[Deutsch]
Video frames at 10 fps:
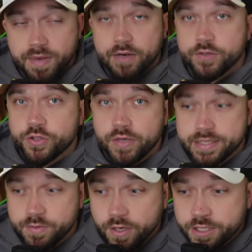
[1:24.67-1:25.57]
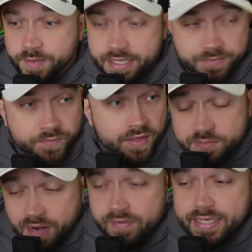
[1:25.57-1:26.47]
Park und Jurassic World sprechen. Und
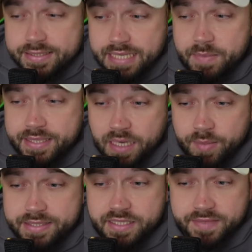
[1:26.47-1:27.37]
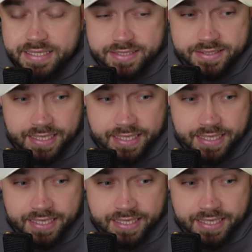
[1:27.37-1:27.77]
zwar war das Thema damals gewesen,